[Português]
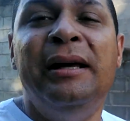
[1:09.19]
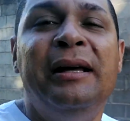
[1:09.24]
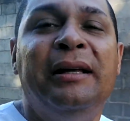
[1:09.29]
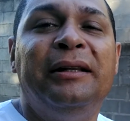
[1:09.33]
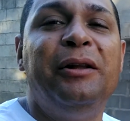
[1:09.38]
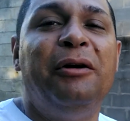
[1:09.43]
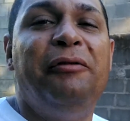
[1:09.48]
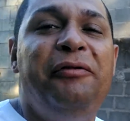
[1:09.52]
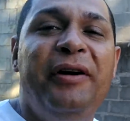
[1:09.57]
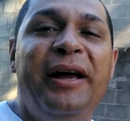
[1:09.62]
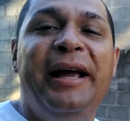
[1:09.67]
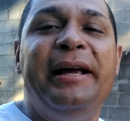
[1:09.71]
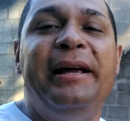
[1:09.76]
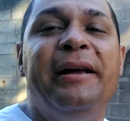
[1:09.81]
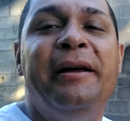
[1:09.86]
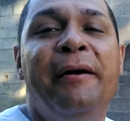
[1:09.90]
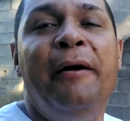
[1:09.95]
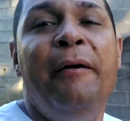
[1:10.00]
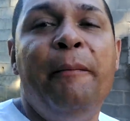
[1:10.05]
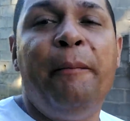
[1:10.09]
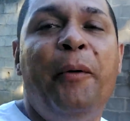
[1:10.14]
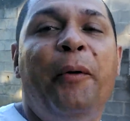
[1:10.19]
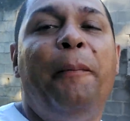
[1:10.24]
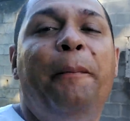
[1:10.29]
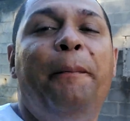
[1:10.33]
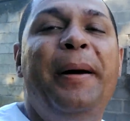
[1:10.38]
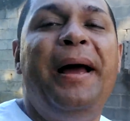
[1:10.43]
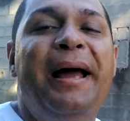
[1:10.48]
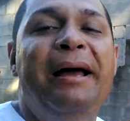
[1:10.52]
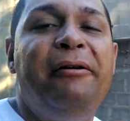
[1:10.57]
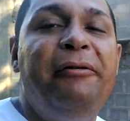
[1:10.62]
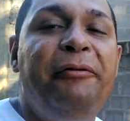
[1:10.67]
Então vem pro
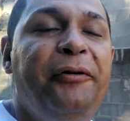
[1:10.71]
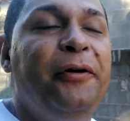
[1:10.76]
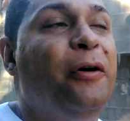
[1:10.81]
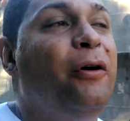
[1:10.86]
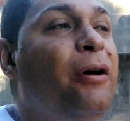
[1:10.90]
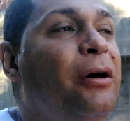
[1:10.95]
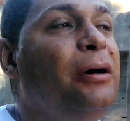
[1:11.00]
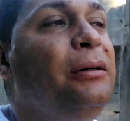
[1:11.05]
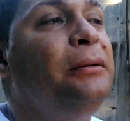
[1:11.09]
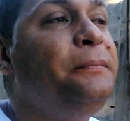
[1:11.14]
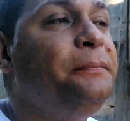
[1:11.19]
PF, ó.